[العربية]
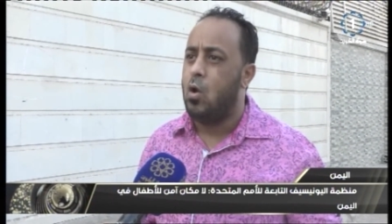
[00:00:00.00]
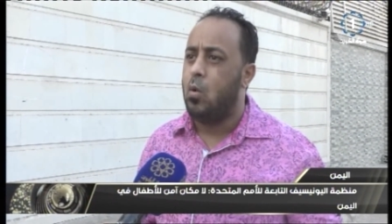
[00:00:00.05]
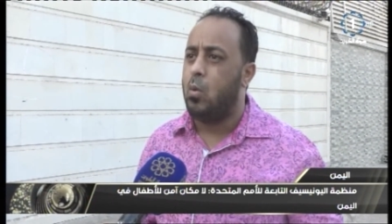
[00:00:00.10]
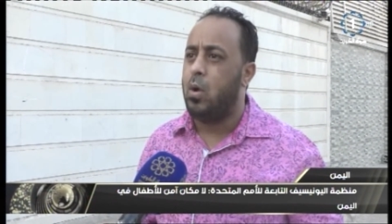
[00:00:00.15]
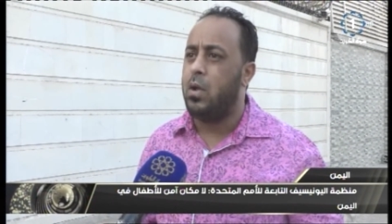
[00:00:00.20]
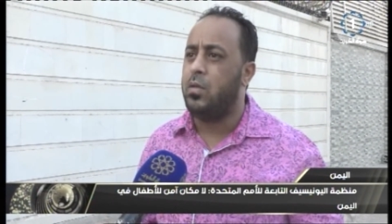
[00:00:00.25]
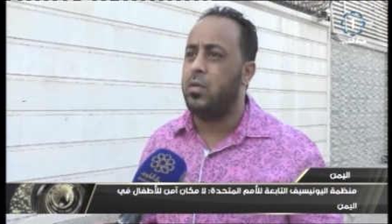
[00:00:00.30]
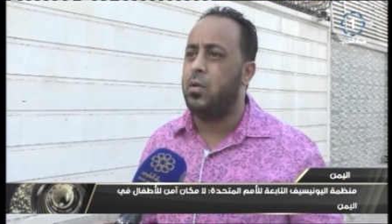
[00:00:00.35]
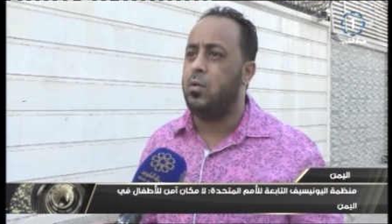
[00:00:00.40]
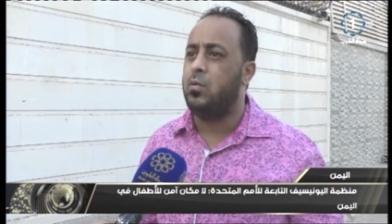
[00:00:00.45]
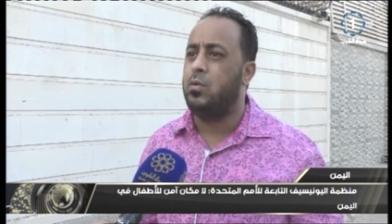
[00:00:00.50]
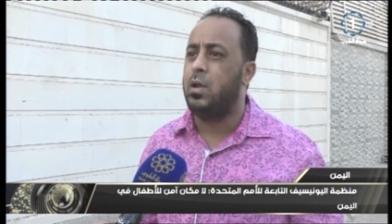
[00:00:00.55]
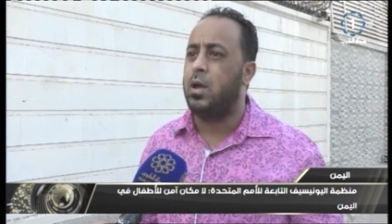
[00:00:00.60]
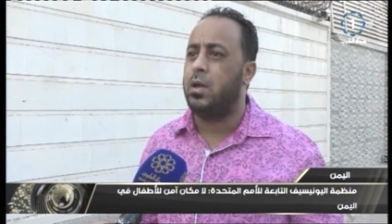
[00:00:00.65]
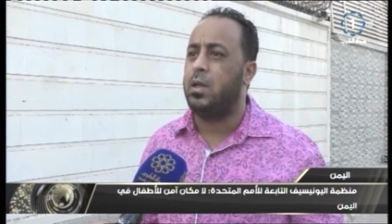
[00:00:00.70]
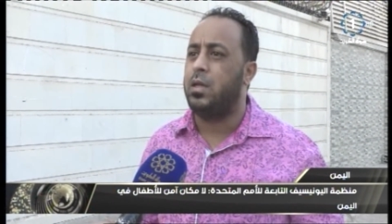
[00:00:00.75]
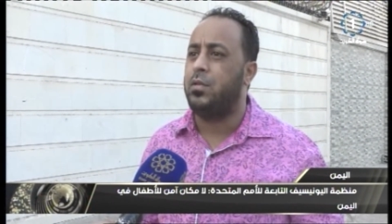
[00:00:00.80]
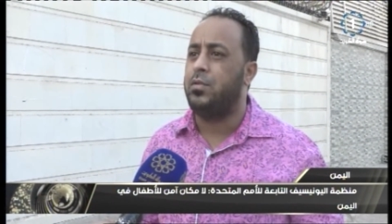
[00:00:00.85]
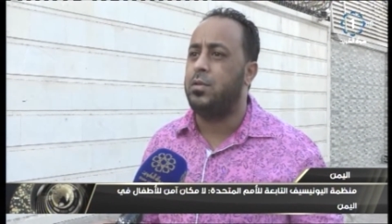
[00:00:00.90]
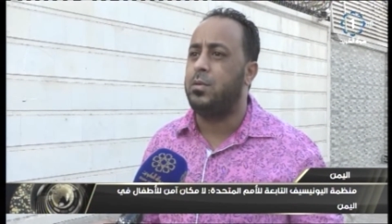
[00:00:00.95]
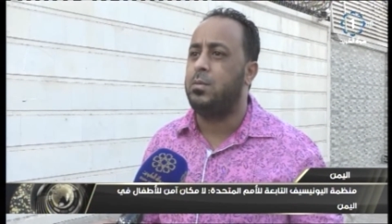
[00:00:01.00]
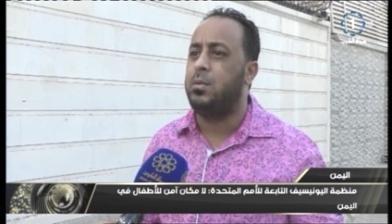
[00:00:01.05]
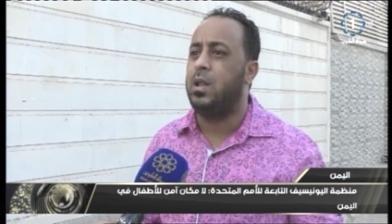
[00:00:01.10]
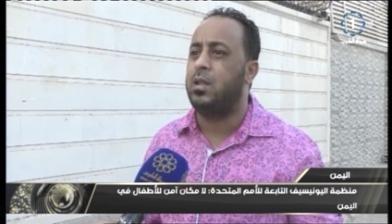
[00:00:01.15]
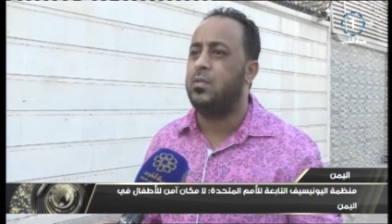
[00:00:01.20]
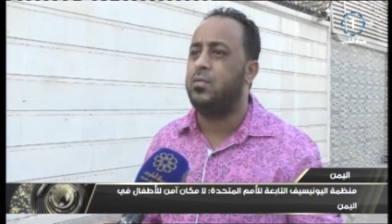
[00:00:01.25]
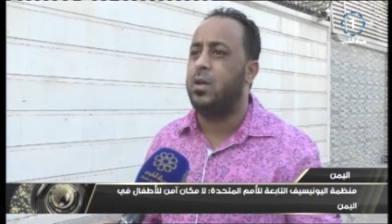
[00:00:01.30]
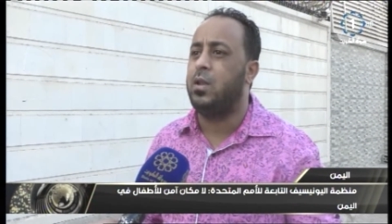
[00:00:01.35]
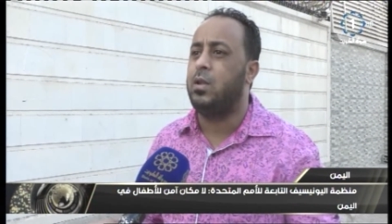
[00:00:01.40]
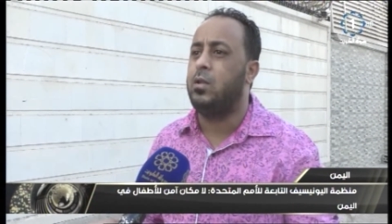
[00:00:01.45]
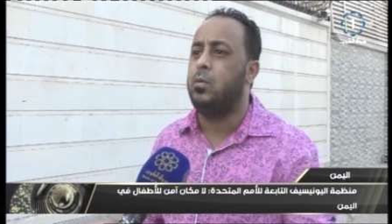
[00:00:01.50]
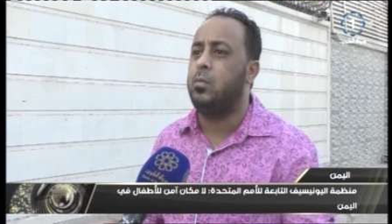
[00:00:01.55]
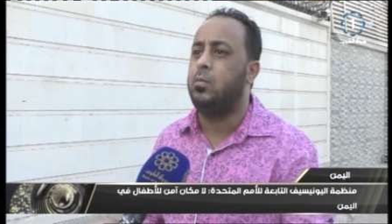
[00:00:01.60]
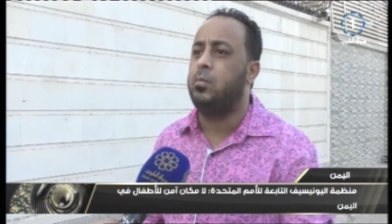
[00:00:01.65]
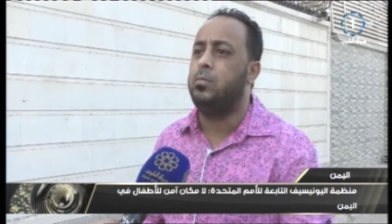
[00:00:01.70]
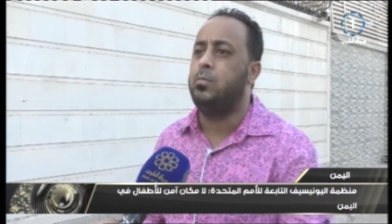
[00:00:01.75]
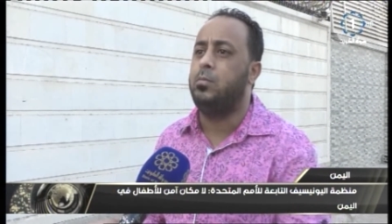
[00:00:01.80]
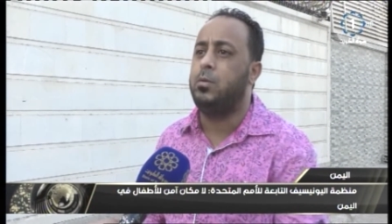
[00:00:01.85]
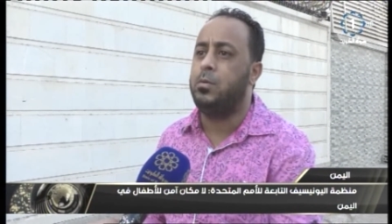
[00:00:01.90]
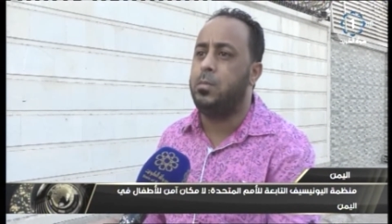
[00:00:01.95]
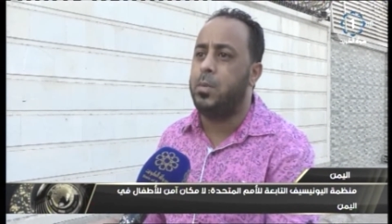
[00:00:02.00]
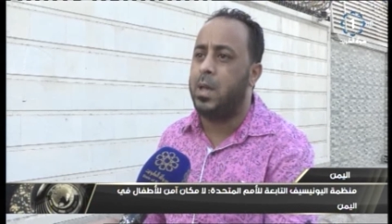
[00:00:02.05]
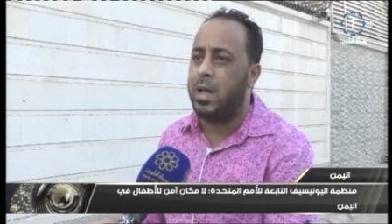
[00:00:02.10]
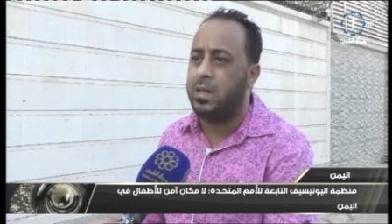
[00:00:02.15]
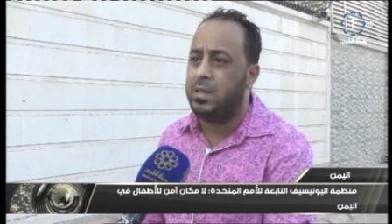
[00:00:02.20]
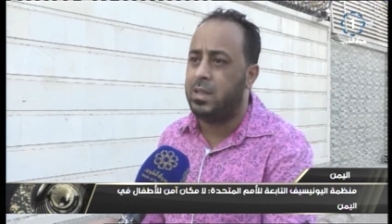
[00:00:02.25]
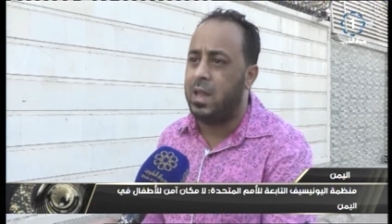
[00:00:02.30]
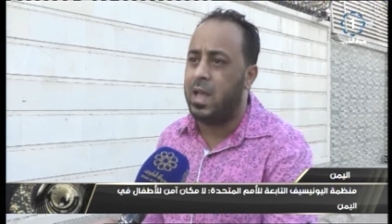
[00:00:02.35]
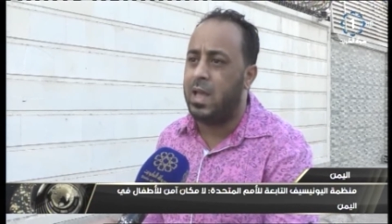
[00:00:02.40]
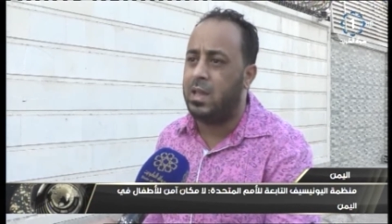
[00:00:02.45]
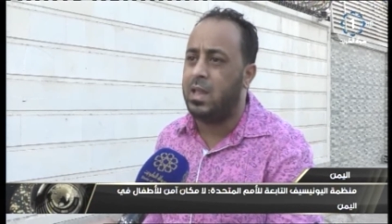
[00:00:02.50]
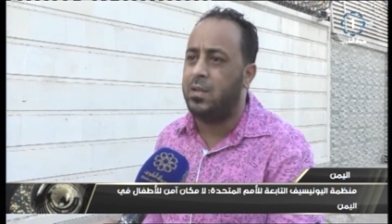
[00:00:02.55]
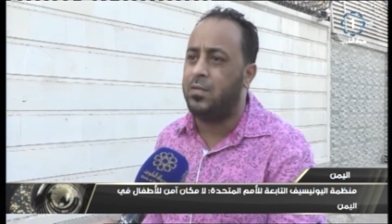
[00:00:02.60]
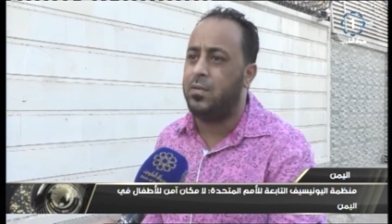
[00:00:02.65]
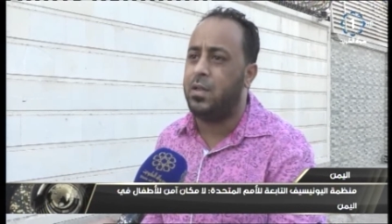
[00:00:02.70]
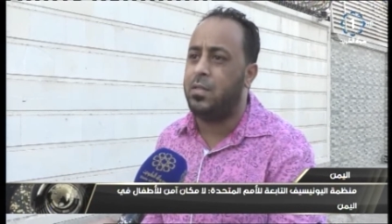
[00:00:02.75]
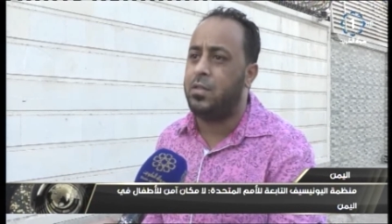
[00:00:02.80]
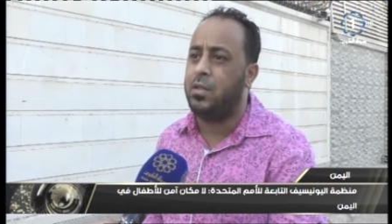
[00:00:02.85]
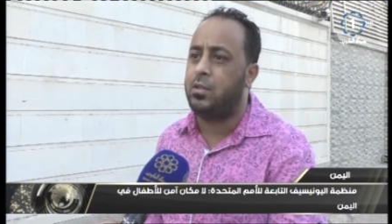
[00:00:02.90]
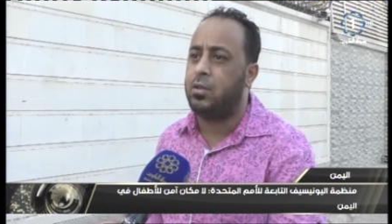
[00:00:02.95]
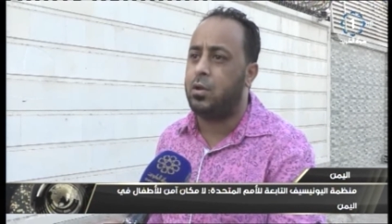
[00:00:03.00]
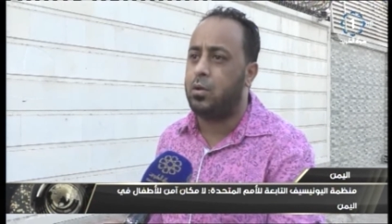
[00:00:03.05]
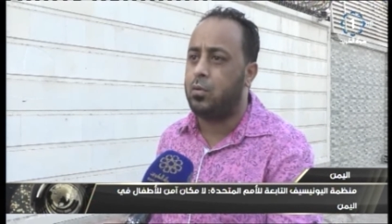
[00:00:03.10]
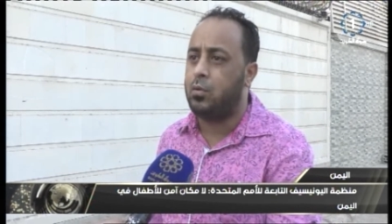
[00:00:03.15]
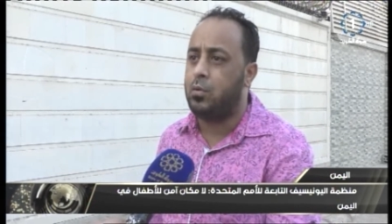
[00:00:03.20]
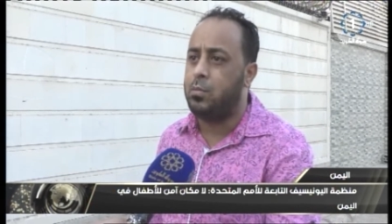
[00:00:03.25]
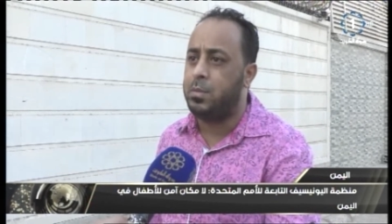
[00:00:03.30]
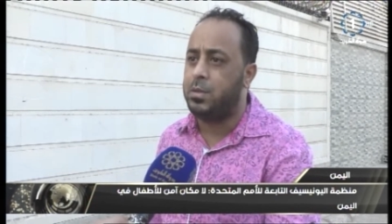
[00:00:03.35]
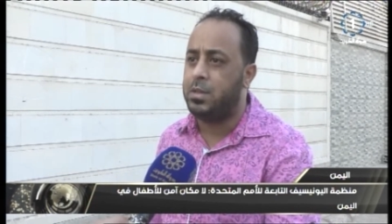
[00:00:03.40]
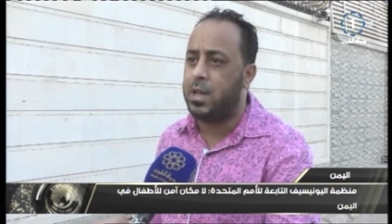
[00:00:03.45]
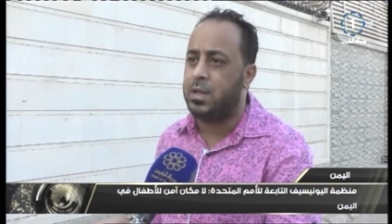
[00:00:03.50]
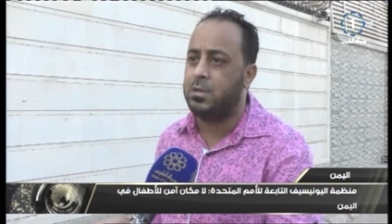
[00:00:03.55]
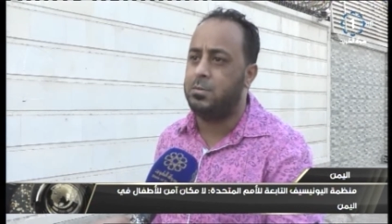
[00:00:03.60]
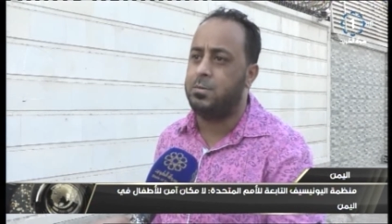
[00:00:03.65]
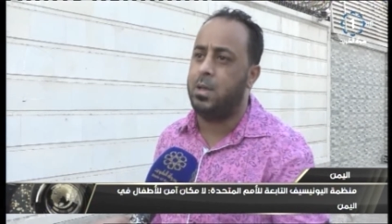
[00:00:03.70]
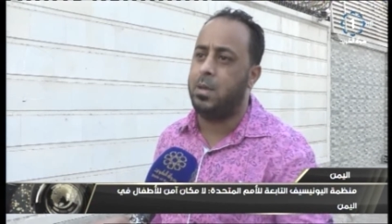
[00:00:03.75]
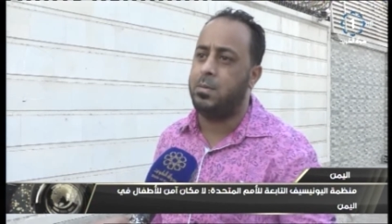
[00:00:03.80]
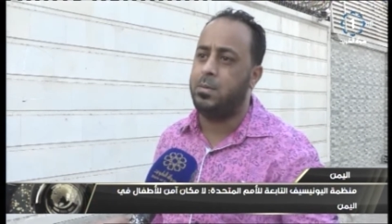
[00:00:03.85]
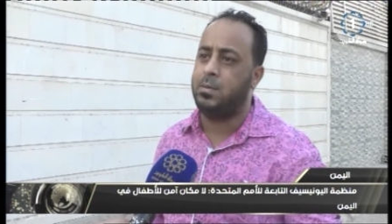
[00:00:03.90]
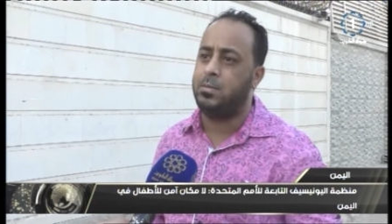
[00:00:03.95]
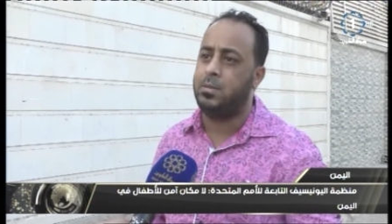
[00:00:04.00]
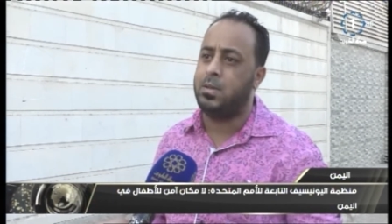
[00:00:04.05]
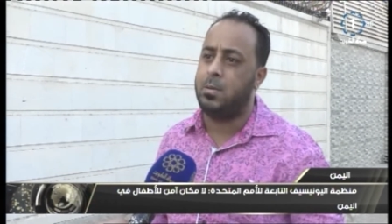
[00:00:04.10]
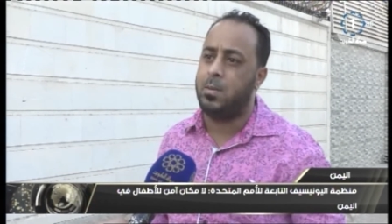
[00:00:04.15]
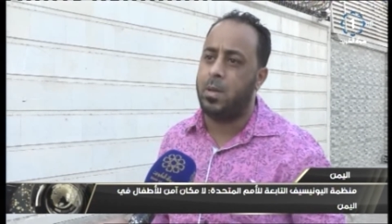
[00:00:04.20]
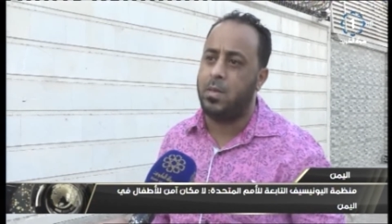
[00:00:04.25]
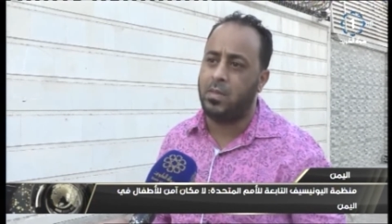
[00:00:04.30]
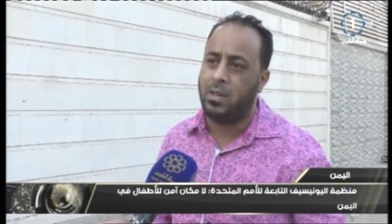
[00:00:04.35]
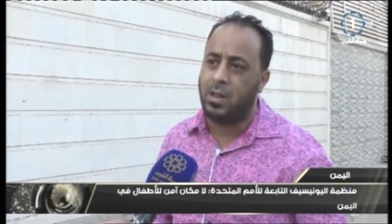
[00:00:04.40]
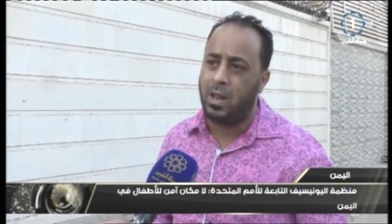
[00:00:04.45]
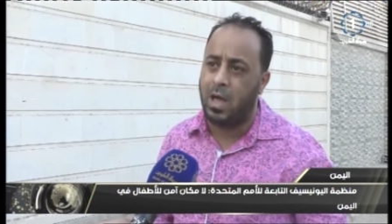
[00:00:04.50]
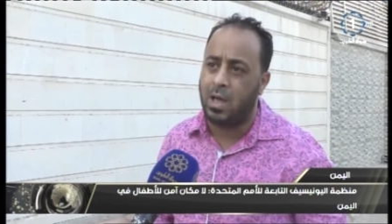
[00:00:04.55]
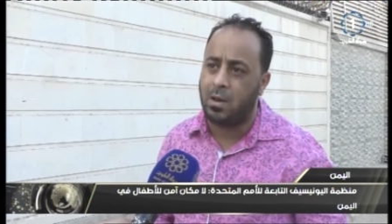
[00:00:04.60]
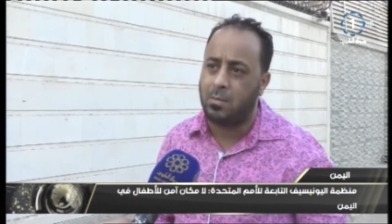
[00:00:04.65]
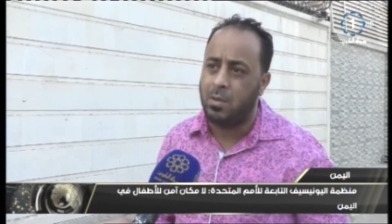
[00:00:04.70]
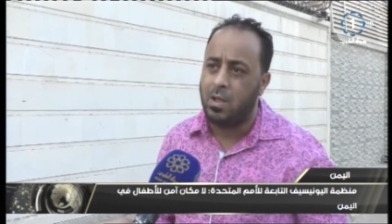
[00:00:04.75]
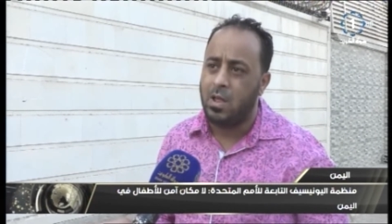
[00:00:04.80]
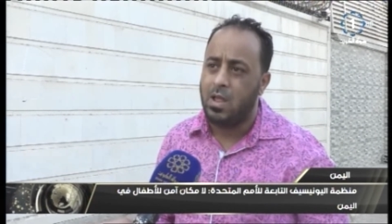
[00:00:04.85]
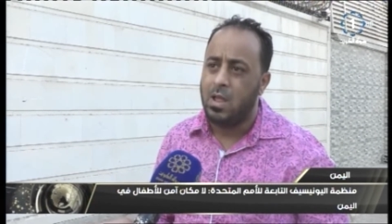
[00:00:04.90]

وأيضا هناك كثير من الأطفال بمئات الالاف الذين تركوا المدارس في هذه بسبب هذه الحرب،